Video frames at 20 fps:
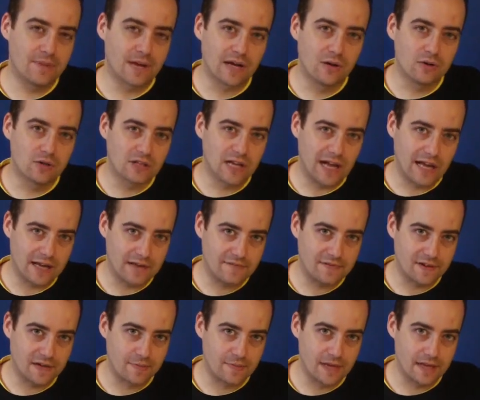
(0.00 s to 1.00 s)
braucht da
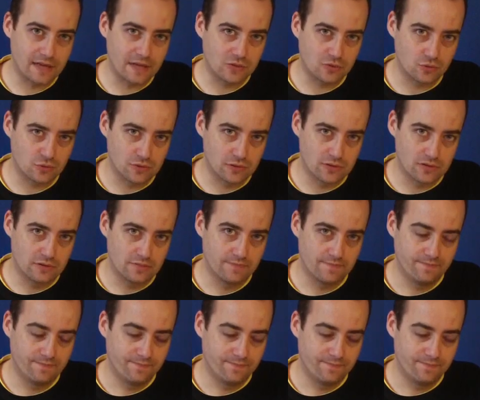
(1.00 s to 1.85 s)
einfach mehr Geduld.